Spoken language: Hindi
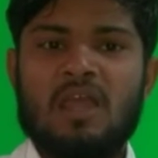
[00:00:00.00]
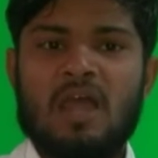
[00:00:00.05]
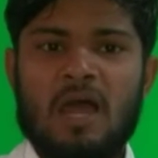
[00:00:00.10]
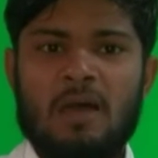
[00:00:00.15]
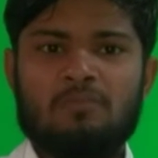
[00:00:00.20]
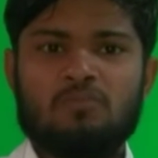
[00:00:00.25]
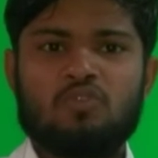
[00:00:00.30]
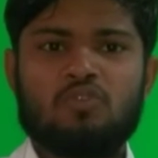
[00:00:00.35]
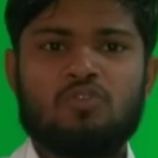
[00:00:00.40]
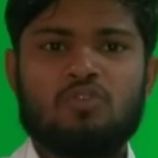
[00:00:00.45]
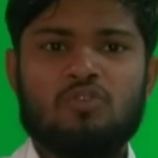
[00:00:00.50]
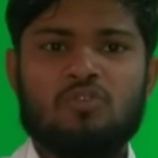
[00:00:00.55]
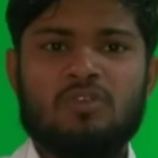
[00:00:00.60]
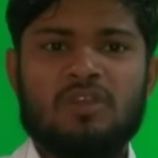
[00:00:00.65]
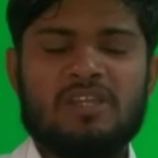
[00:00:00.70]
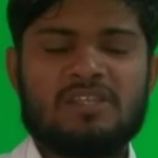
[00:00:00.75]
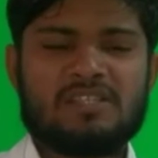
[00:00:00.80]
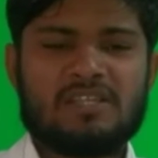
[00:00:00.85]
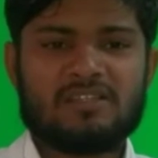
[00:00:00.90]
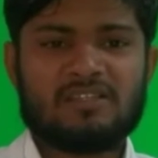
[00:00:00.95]
हम तो
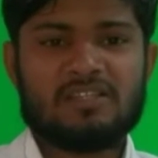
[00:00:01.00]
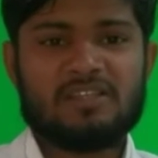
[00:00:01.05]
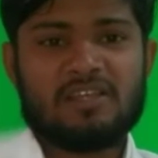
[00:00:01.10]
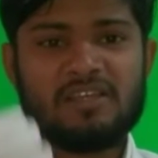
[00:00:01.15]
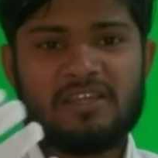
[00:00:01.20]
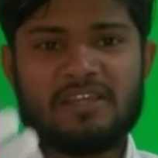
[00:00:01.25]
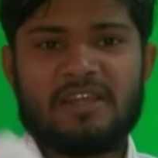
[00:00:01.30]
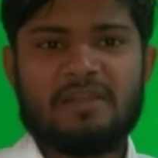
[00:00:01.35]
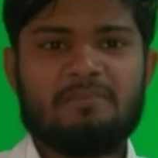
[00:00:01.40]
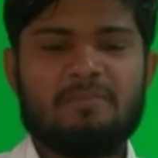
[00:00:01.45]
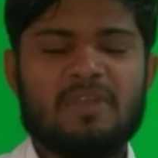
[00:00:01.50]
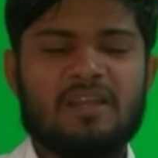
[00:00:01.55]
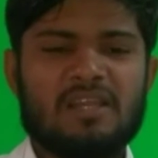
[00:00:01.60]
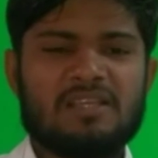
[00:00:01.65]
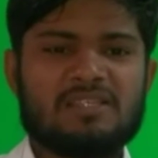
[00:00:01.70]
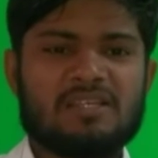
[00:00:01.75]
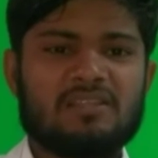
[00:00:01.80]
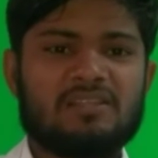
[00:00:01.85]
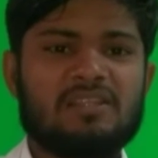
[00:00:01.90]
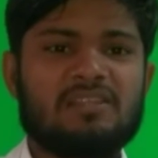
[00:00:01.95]
ले सकते थे क्रीम भी ले
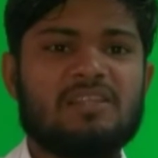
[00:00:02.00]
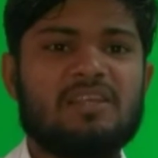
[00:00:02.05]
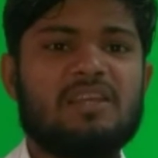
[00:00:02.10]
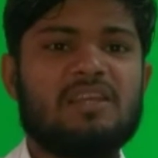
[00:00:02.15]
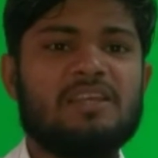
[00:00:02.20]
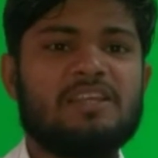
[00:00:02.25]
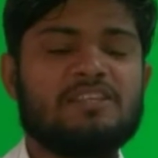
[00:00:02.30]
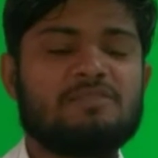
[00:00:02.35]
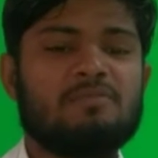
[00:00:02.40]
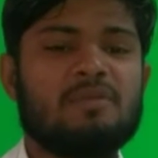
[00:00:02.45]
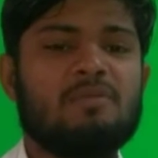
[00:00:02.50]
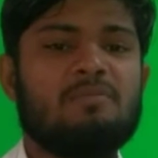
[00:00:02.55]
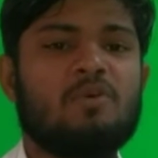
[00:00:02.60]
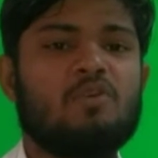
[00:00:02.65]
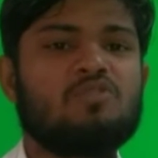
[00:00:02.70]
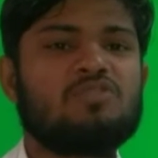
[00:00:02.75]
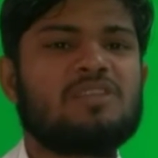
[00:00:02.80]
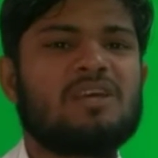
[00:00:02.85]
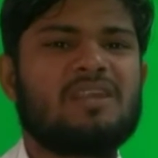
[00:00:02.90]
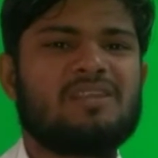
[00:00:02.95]
सकते थे इसमें
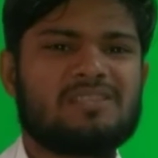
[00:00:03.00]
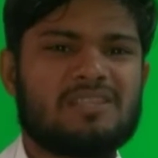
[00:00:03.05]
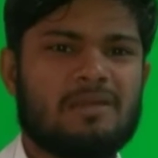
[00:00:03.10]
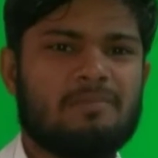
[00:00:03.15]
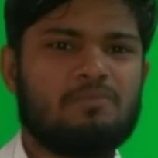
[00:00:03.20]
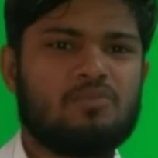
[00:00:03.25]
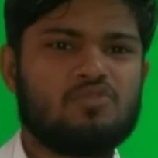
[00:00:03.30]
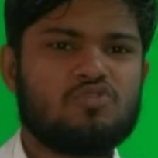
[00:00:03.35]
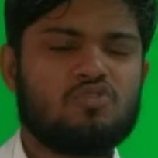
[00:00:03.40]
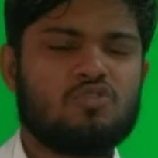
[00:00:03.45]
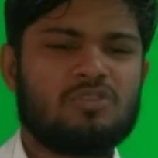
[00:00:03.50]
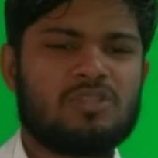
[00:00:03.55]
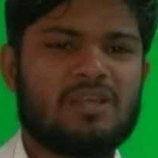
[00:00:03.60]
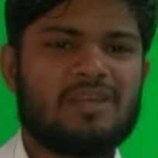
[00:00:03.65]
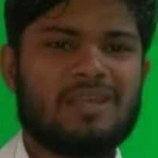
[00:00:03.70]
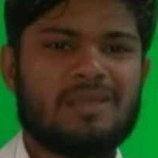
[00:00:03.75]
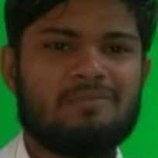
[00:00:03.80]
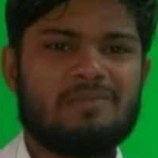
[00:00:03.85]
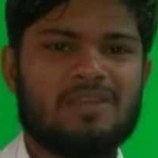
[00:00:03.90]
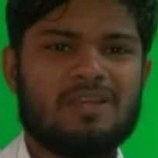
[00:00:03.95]
बहुत सारा शैम्पू जो होता
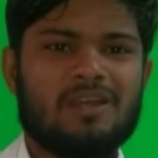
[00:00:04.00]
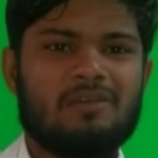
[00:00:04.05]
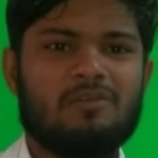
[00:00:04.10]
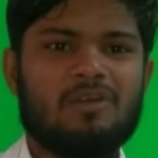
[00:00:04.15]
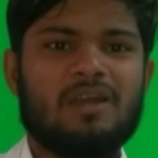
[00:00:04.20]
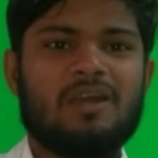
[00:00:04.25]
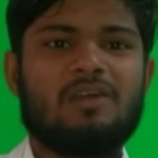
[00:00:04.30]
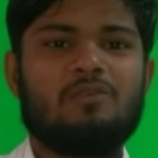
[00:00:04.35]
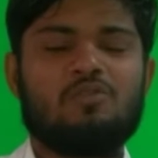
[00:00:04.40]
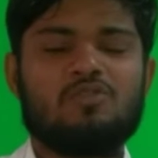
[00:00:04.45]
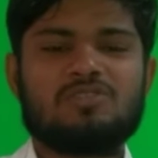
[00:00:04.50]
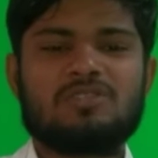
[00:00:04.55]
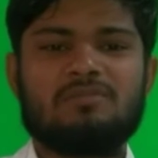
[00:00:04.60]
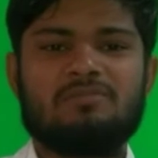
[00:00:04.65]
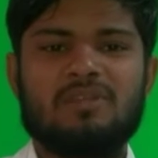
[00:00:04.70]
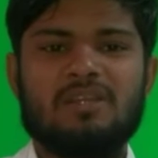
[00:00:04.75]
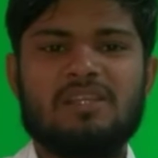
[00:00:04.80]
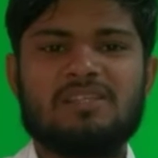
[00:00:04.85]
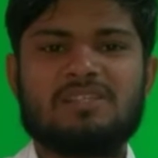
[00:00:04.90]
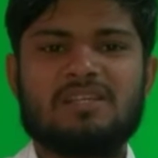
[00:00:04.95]
है केमिकल वगैरह वो सब
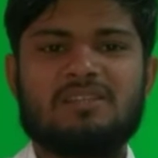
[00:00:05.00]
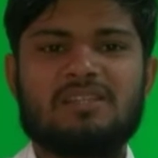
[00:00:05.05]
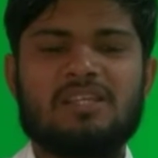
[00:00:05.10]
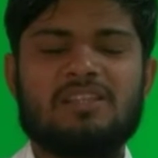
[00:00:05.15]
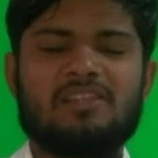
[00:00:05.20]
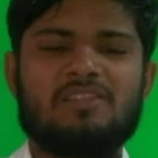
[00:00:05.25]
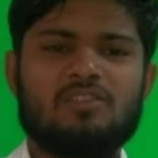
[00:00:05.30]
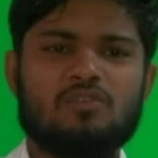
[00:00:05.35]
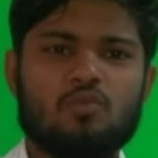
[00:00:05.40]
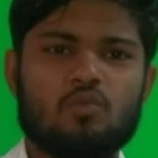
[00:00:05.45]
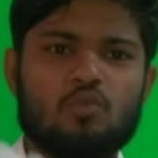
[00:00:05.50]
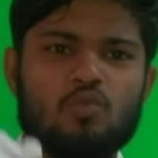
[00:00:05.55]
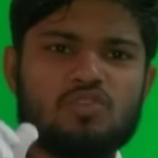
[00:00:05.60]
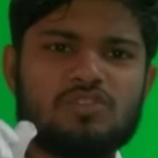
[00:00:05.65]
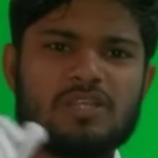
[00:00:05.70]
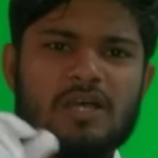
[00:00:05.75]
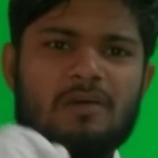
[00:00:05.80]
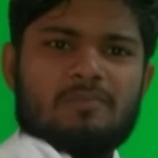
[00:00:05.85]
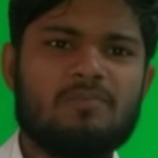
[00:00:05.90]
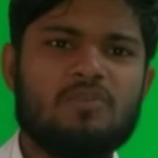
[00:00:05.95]
भी ले सकते थे तो वो
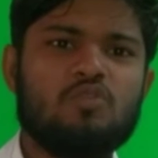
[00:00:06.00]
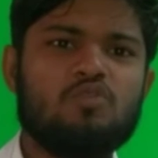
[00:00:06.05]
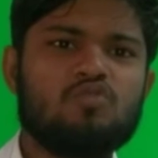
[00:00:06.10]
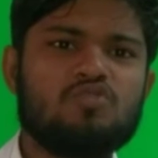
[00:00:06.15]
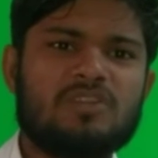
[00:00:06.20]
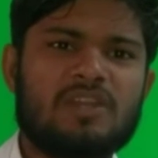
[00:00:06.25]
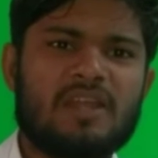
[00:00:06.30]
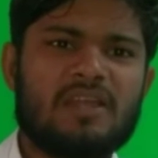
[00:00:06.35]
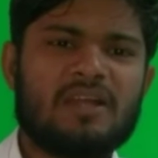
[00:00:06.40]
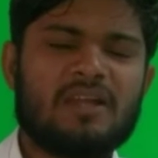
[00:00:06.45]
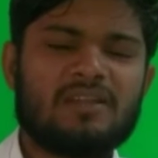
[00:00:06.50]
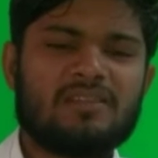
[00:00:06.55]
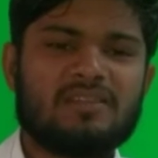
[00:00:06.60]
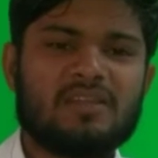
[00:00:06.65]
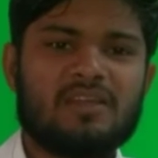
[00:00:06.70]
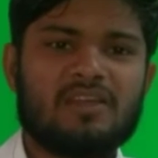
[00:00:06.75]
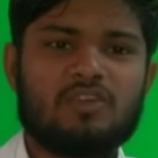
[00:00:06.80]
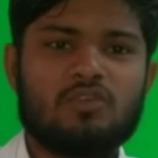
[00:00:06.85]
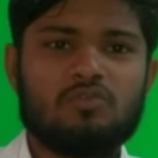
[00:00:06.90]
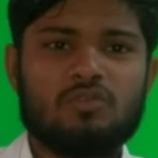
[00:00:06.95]
सब हम यूज़ नहीं करते
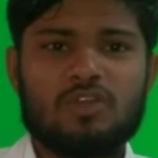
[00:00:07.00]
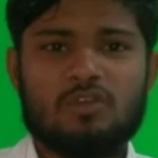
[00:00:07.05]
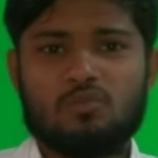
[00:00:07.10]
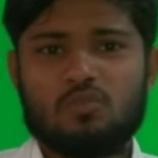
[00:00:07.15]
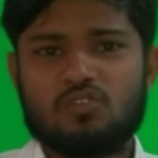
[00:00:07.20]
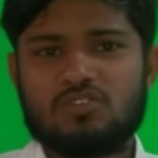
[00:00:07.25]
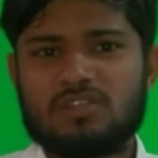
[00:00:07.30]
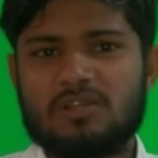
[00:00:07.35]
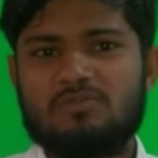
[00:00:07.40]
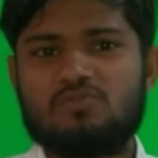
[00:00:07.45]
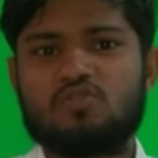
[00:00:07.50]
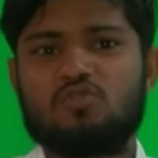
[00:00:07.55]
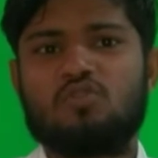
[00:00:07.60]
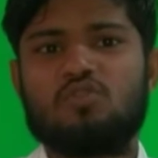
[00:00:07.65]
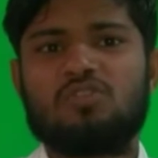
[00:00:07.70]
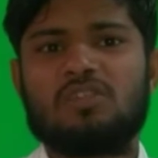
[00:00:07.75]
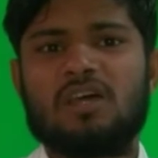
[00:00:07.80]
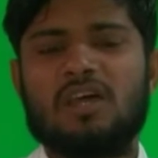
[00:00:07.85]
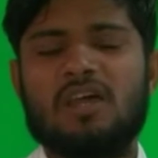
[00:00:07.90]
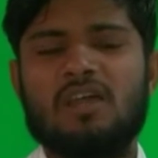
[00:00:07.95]
हैं क्योंकि वो सब जो
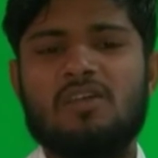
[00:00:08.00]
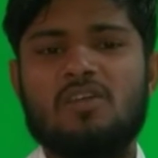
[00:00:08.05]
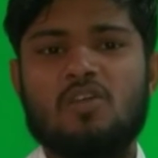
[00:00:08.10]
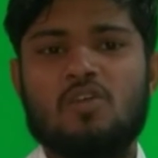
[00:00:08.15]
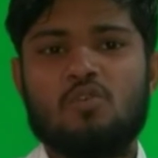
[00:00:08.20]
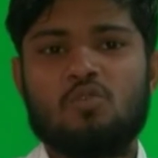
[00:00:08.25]
होता है